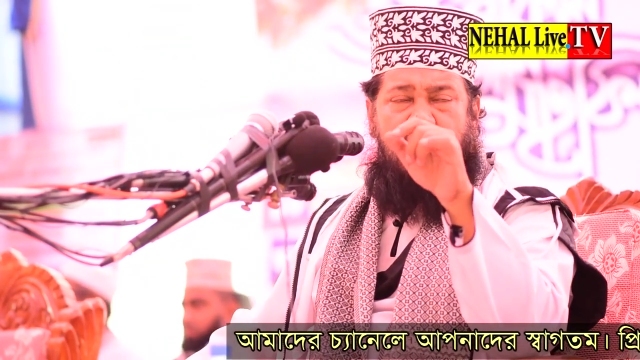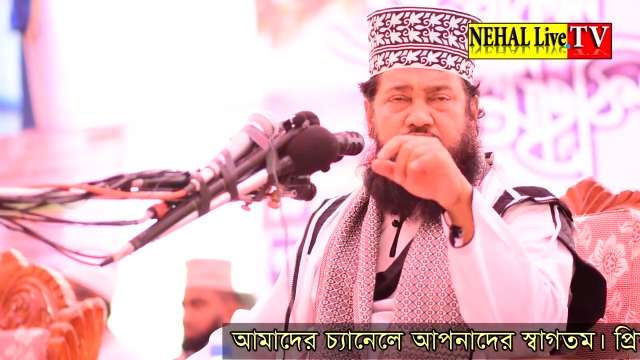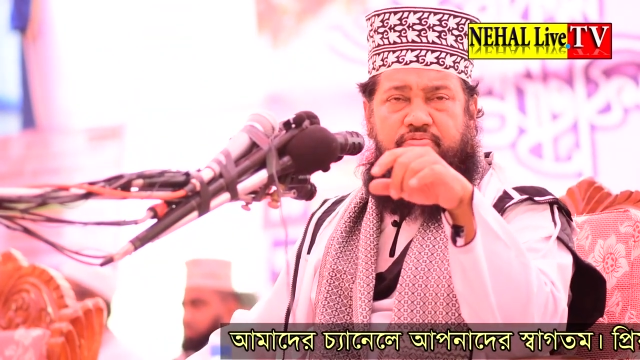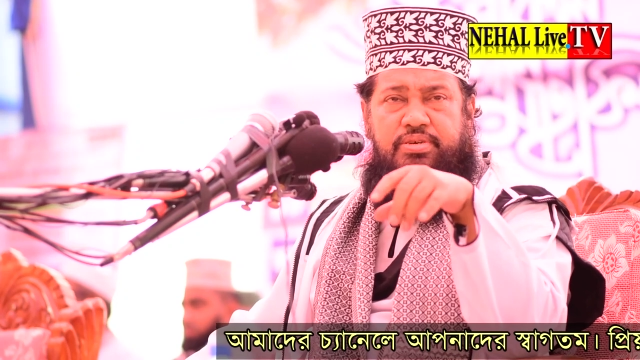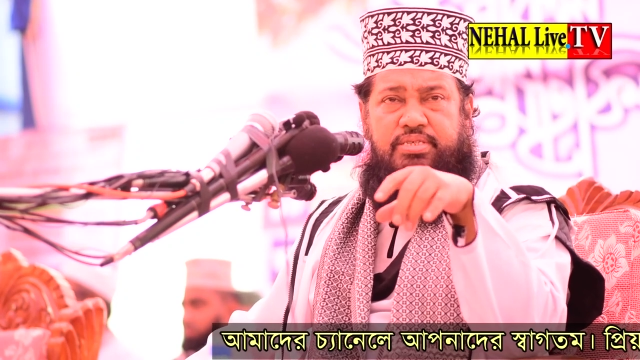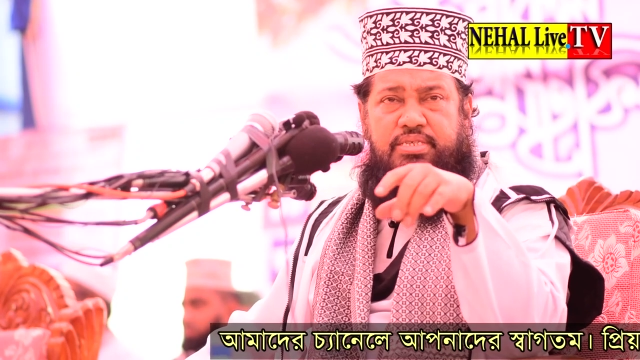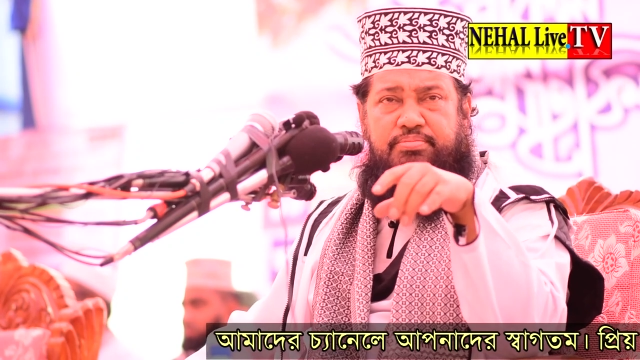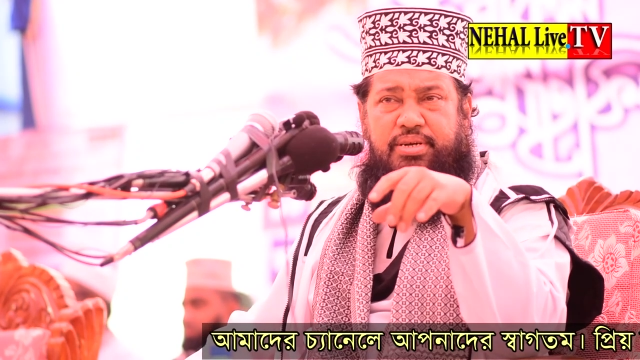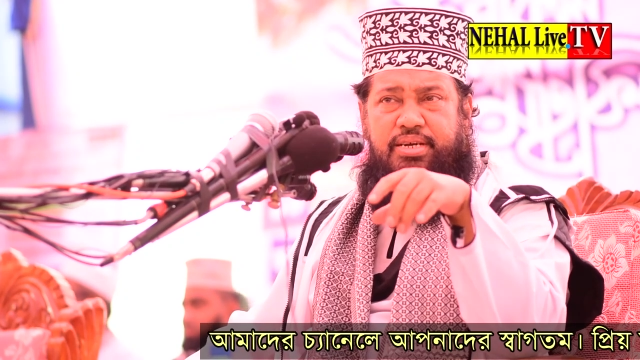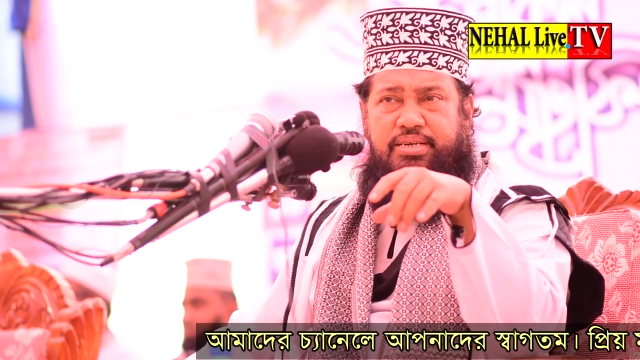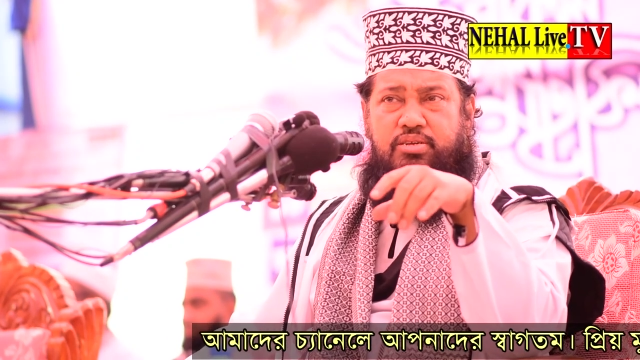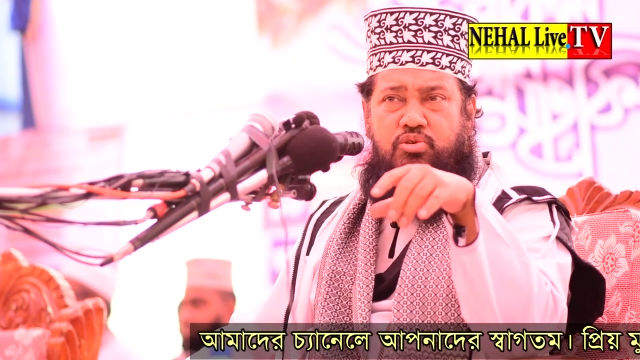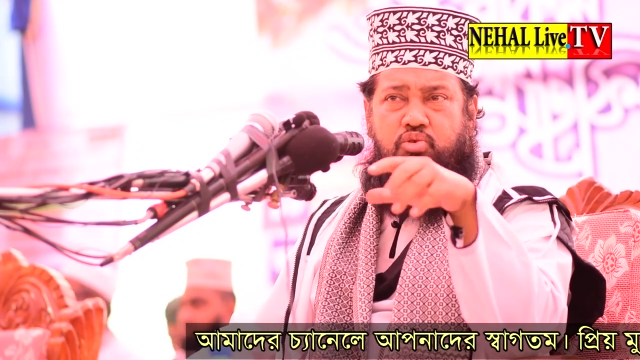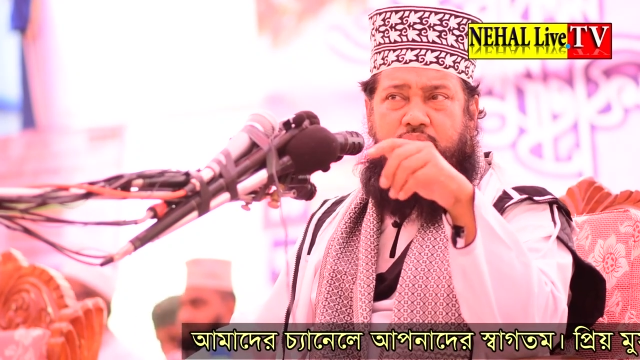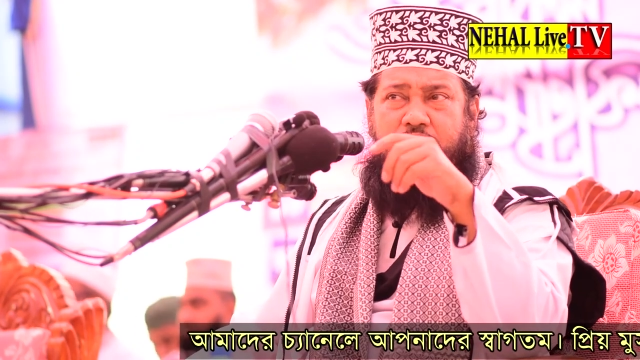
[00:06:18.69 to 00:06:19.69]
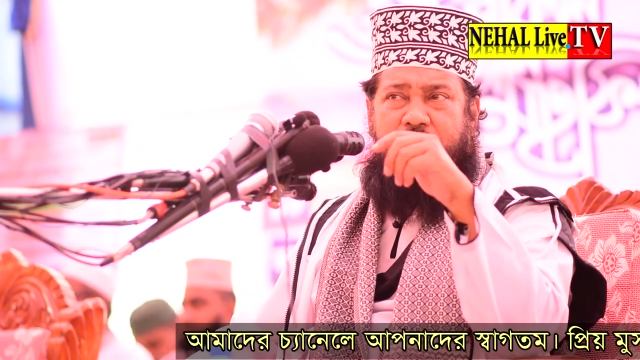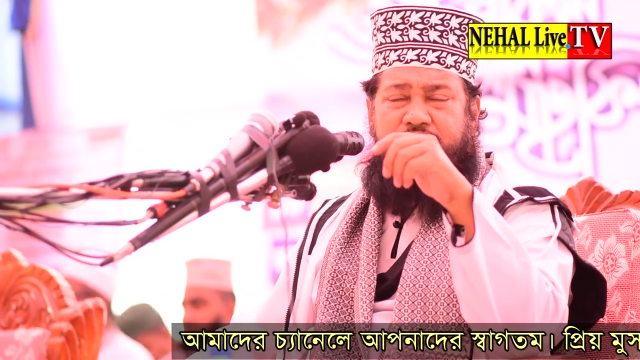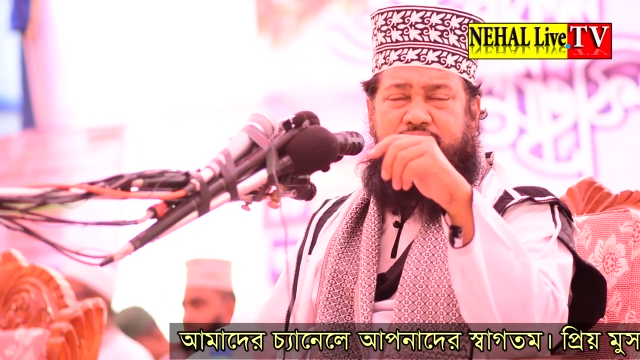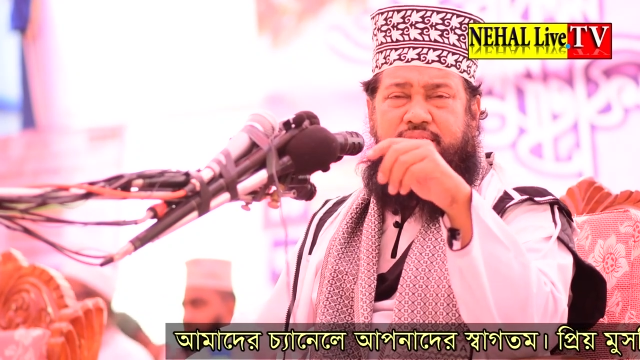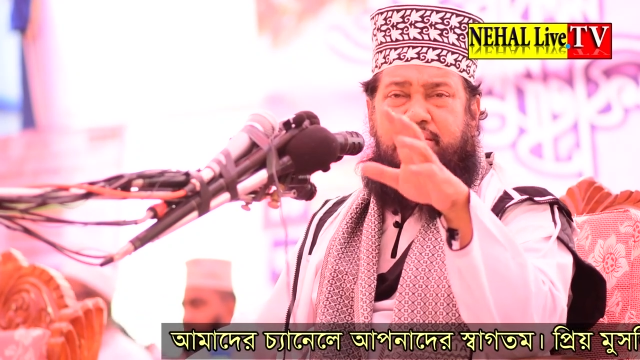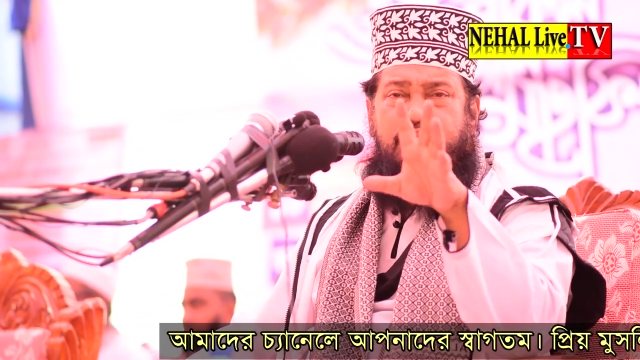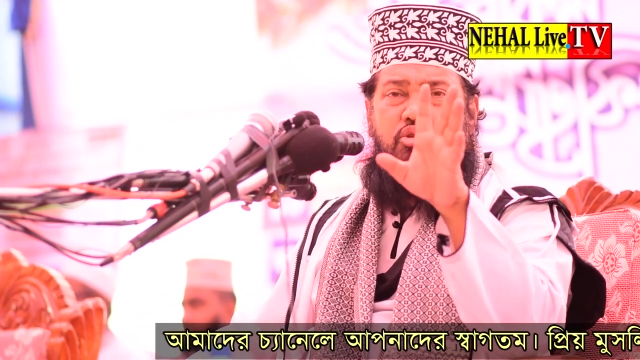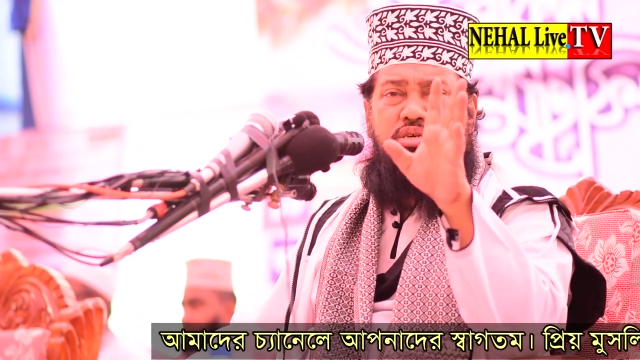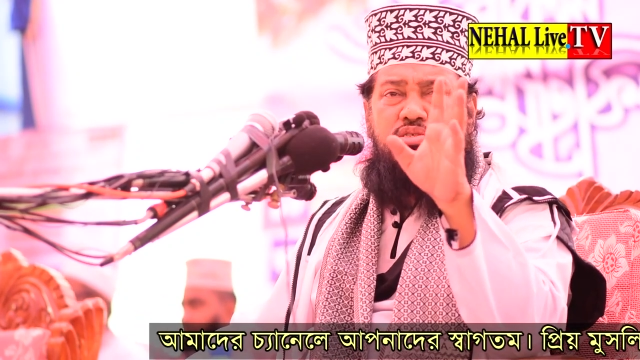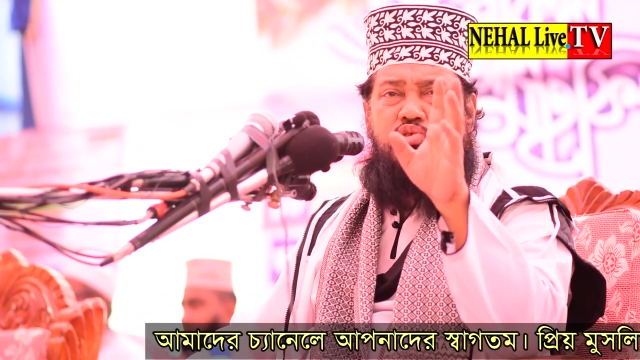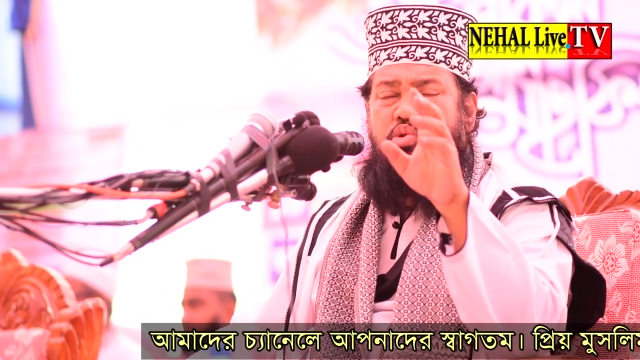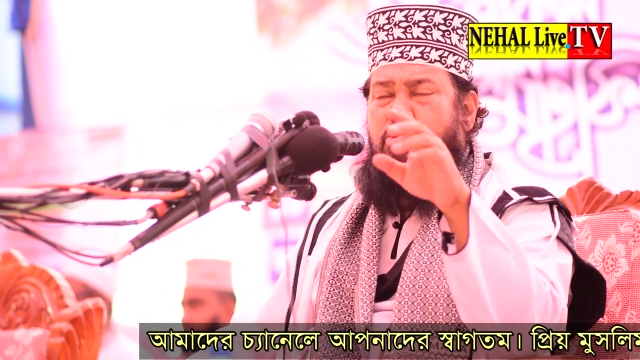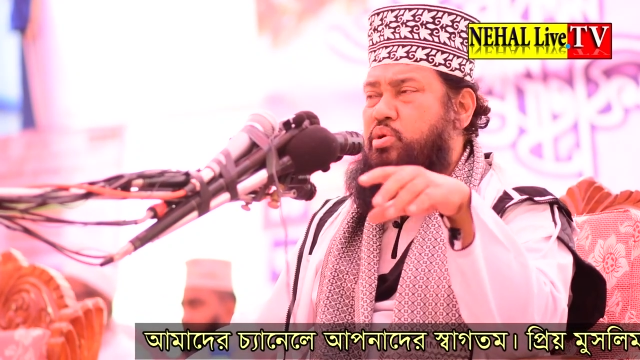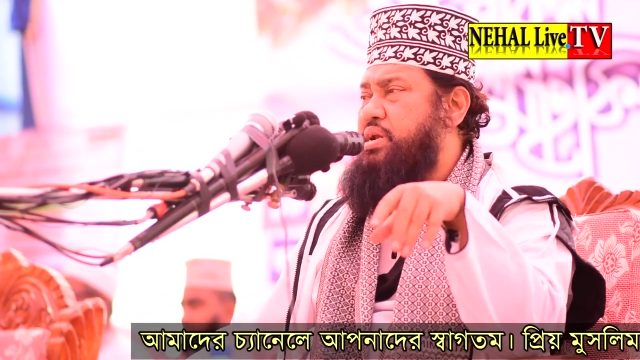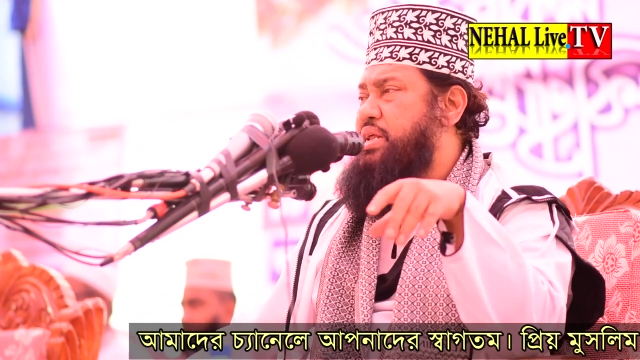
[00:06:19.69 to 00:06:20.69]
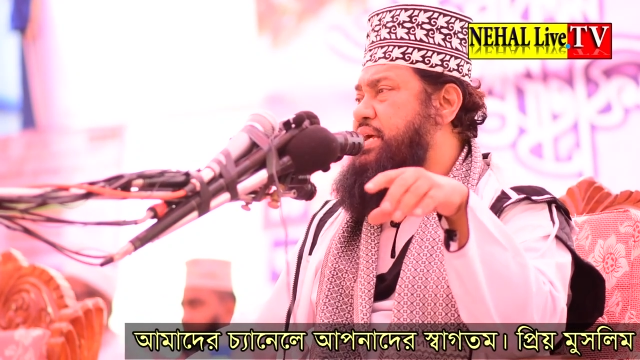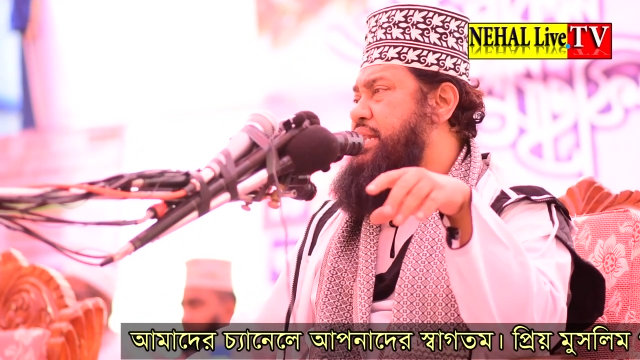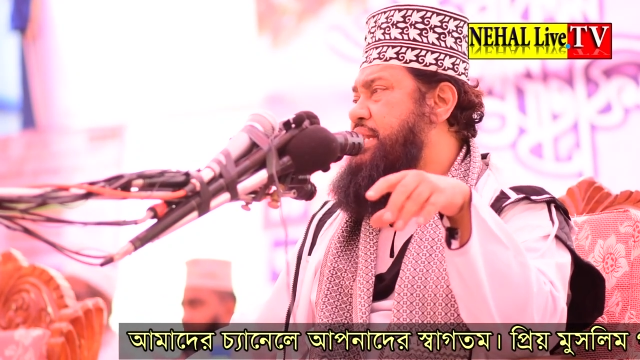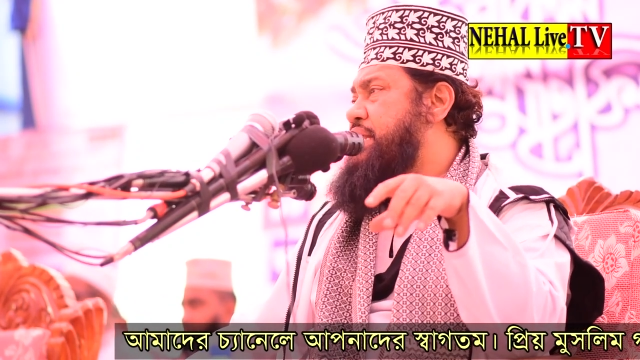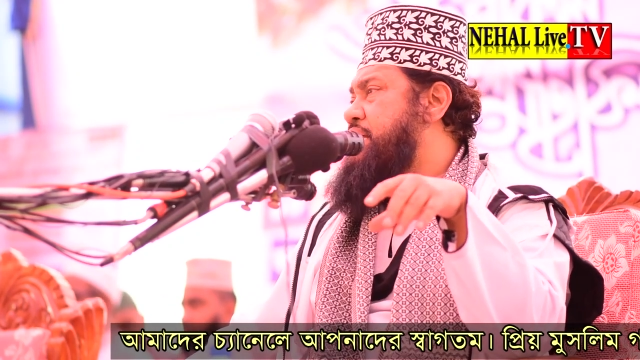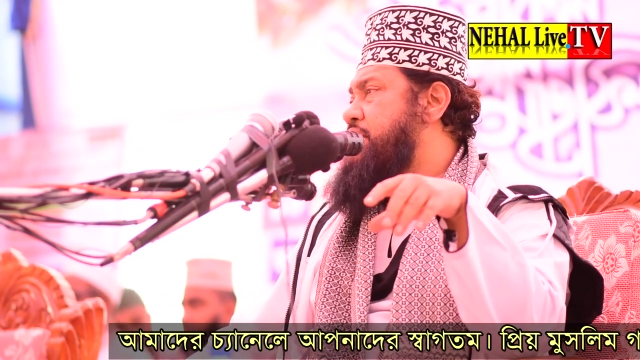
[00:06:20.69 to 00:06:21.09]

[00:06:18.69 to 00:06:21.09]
আফি সামি আই নূরা হাদিসটা মুখস্থ করে নিয়েন